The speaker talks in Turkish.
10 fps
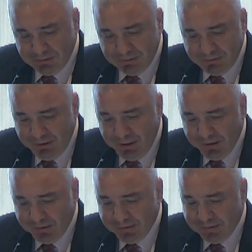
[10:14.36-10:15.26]

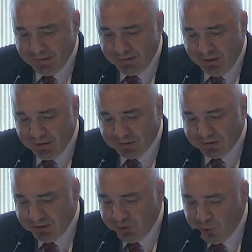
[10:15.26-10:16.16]
yine az
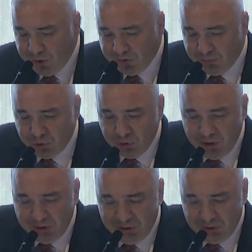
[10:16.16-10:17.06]
sayıda üretim şu
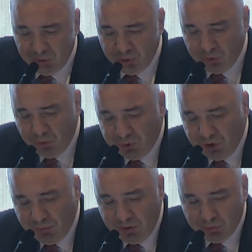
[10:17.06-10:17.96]
an için söz konusu
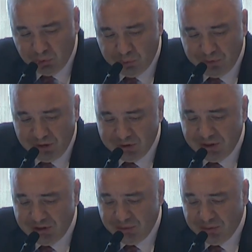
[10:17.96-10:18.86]
ama durum biraz
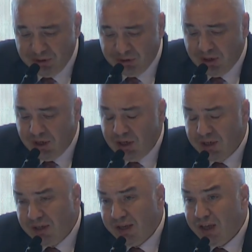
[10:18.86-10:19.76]
değişebilir.
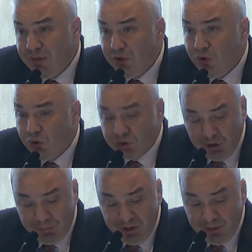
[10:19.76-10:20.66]
Yine yeni bir
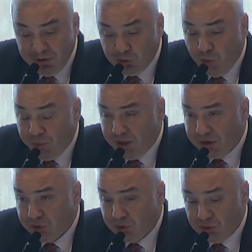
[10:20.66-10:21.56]
konsept hibrit
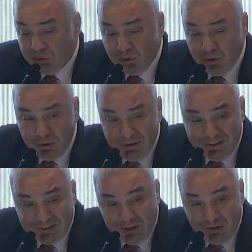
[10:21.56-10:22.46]
operasyon.
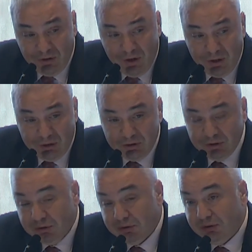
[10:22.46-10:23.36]
İnsanlı araç,
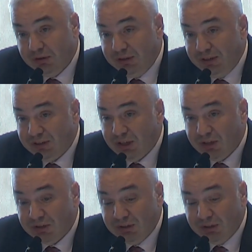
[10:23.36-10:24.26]

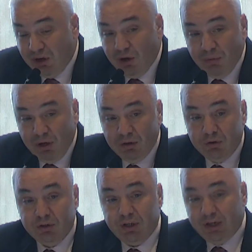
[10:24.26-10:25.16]
insansız ama
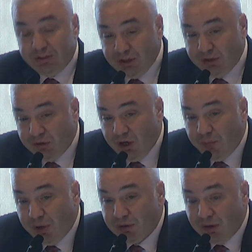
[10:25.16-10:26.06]
gerçek
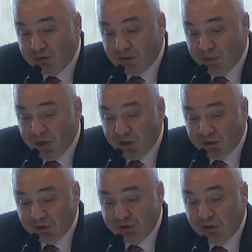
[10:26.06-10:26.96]
ebatlarda bir
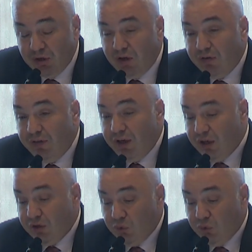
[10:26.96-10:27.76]
araç ve